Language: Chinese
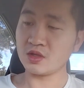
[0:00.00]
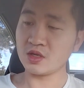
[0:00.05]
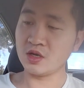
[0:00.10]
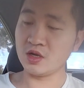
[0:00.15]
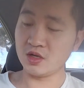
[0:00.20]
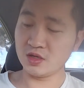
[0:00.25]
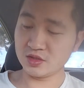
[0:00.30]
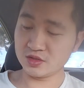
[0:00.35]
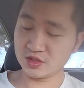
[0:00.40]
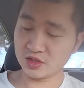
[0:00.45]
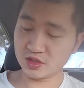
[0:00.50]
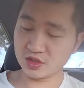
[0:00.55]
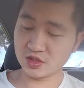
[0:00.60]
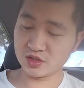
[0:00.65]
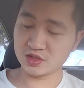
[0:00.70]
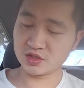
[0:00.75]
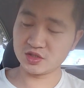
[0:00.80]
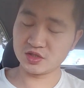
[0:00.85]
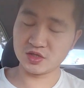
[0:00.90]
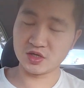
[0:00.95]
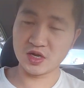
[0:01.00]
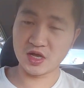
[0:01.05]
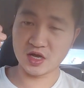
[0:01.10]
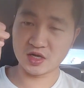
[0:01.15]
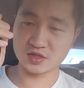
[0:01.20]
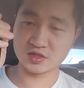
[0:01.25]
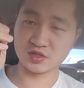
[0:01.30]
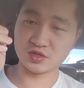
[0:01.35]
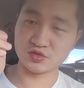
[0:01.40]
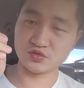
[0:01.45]
啊，这个是
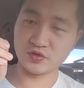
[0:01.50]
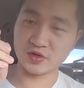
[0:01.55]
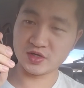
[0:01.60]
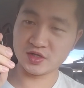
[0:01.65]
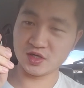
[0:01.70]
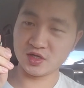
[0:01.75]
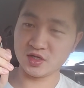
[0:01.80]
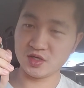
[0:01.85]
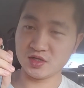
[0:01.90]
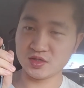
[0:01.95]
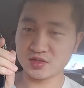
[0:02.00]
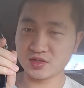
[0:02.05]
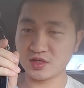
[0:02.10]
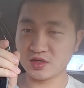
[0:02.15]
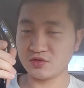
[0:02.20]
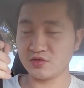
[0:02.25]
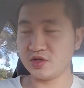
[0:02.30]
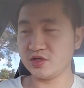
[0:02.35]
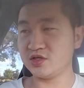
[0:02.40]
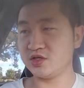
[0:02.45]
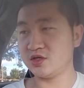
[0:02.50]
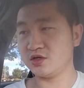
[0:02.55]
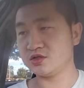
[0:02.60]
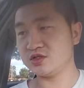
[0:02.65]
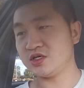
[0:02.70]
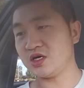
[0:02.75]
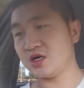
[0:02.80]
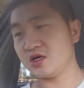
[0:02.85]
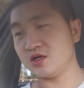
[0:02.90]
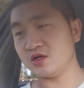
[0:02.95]
两升装的啊，三块钱，
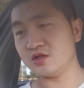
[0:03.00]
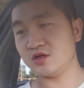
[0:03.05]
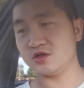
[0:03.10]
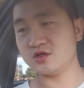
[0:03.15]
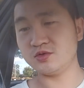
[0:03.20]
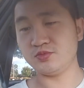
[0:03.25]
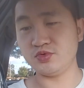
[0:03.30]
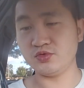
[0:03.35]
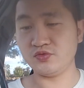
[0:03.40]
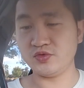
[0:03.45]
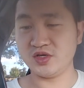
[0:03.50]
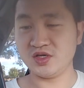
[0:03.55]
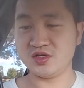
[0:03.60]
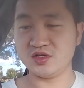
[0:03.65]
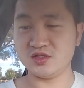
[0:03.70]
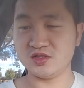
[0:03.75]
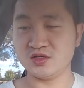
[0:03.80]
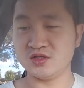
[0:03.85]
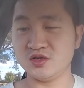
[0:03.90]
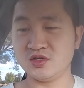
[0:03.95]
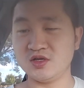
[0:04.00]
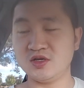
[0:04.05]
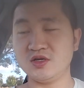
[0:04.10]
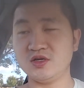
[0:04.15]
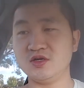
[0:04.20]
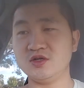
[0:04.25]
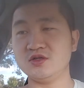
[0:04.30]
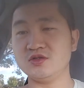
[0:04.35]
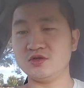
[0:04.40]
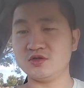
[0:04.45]
价格倒是不贵啊，
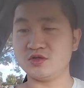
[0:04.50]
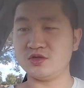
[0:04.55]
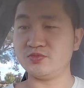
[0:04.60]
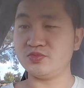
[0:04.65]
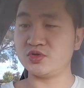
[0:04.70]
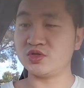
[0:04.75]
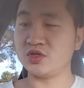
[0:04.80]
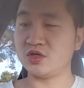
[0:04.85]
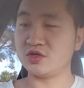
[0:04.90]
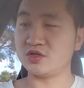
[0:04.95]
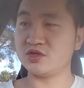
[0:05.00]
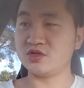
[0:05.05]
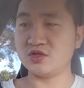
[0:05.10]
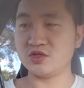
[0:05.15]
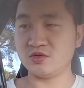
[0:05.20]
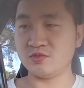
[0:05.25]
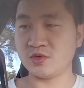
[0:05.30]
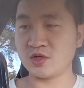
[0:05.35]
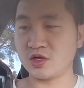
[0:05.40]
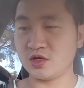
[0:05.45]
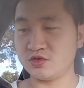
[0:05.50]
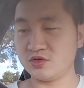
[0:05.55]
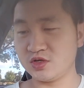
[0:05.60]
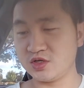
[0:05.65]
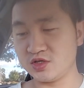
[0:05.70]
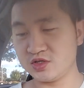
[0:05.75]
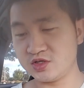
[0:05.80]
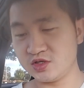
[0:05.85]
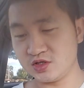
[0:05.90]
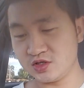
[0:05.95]
就是不知道是什么，感觉
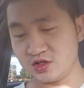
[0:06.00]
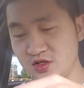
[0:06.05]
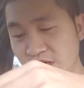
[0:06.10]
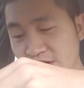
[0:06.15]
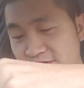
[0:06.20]
很神奇，